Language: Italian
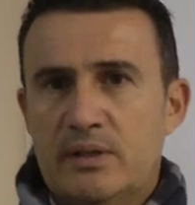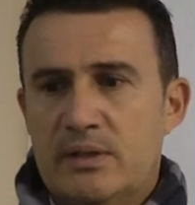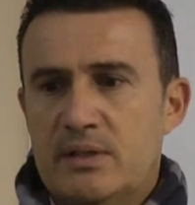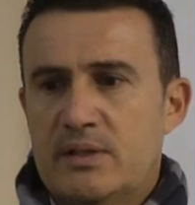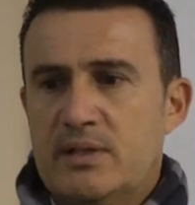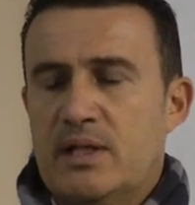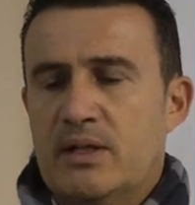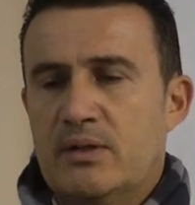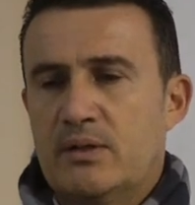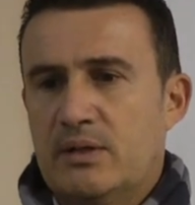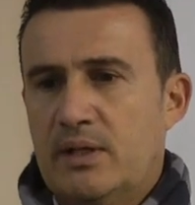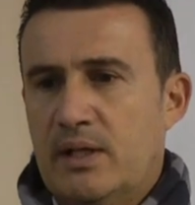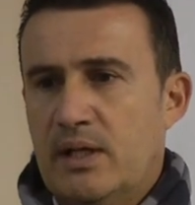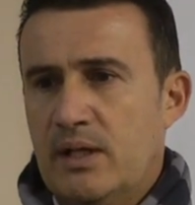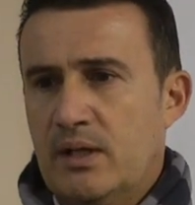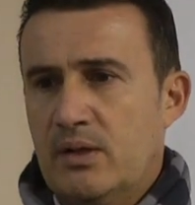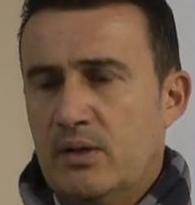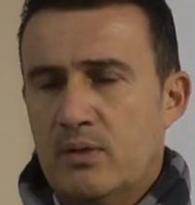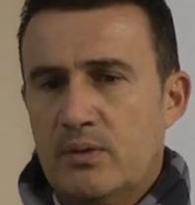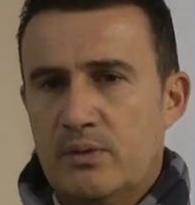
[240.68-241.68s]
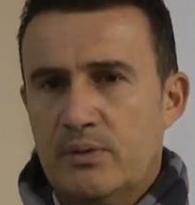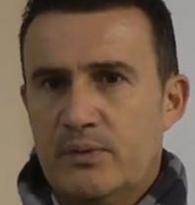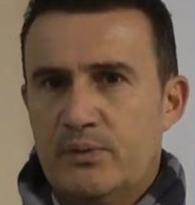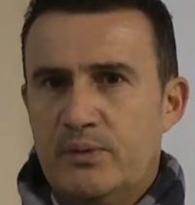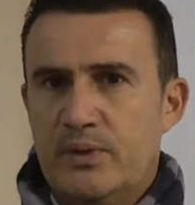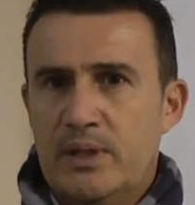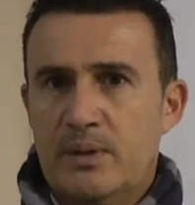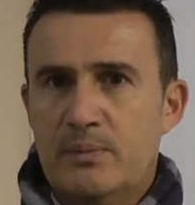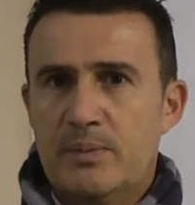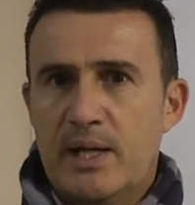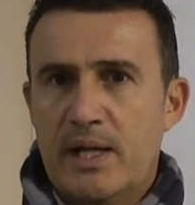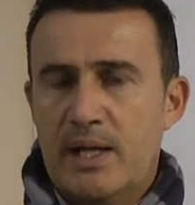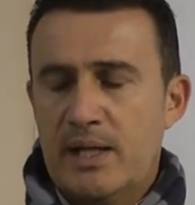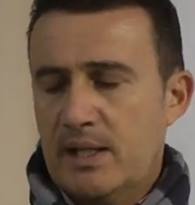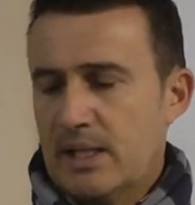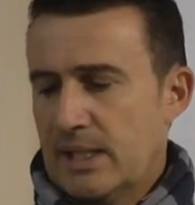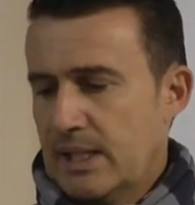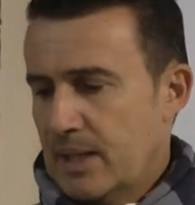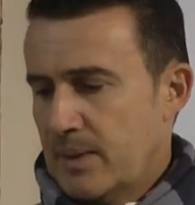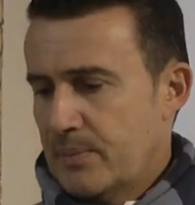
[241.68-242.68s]
Tiziano Tengo
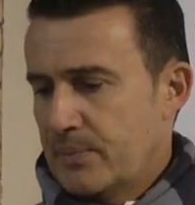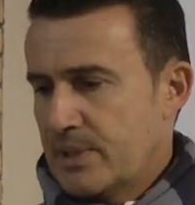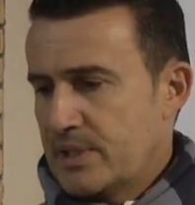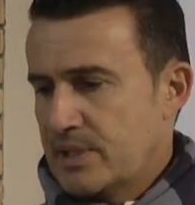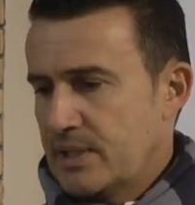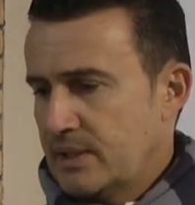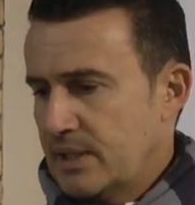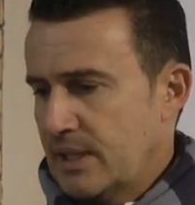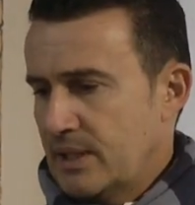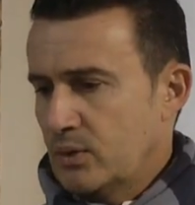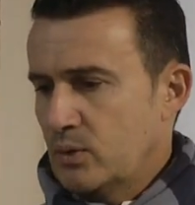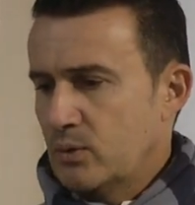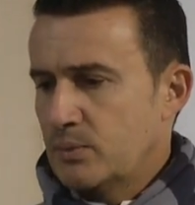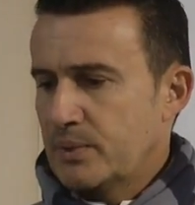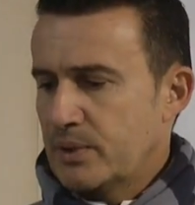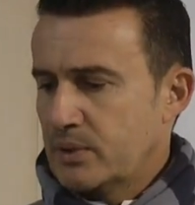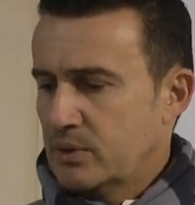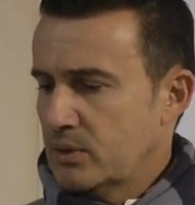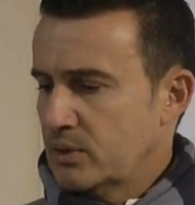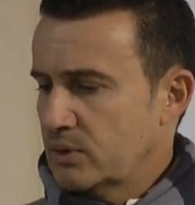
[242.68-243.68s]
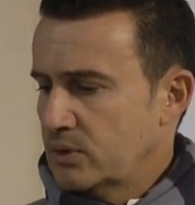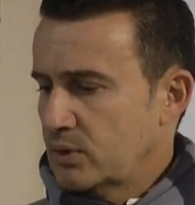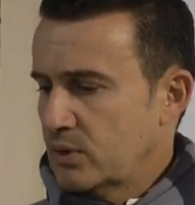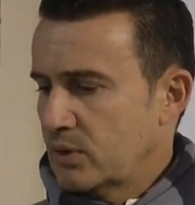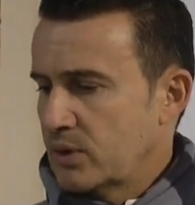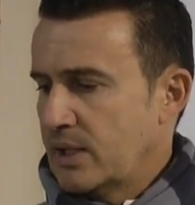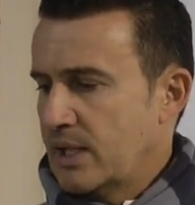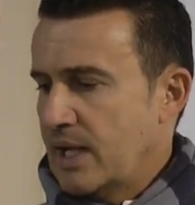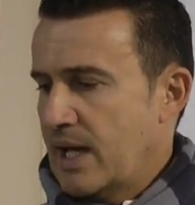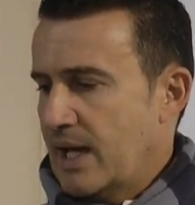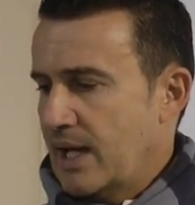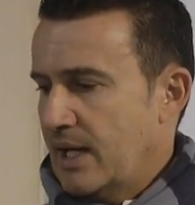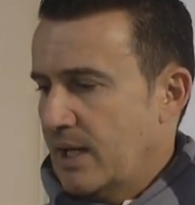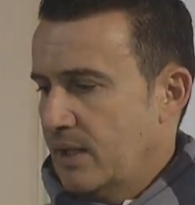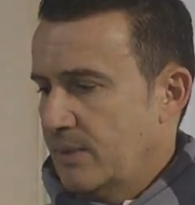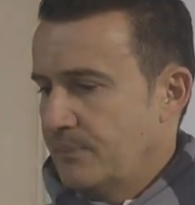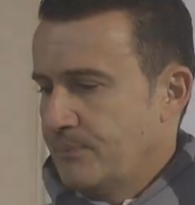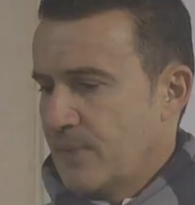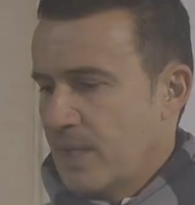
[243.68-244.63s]
Fibre presentando un prodotto che è il